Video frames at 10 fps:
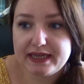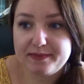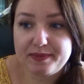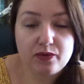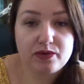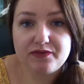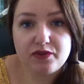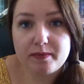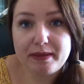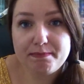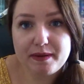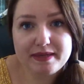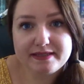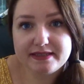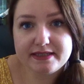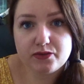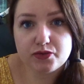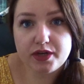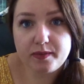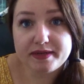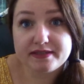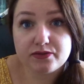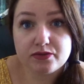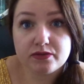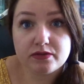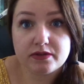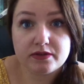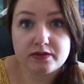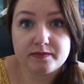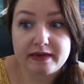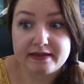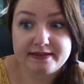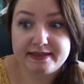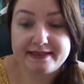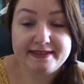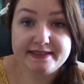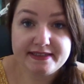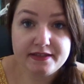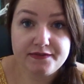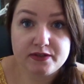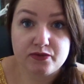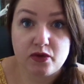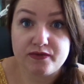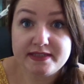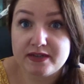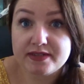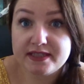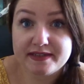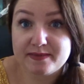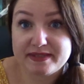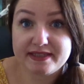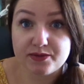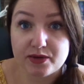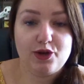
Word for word: et eh bah ben, on les voit même pas passer ces longueurs parce que euh, bah, c'est addictif et qu'on a envie de savoir ce qui va se passer quoi.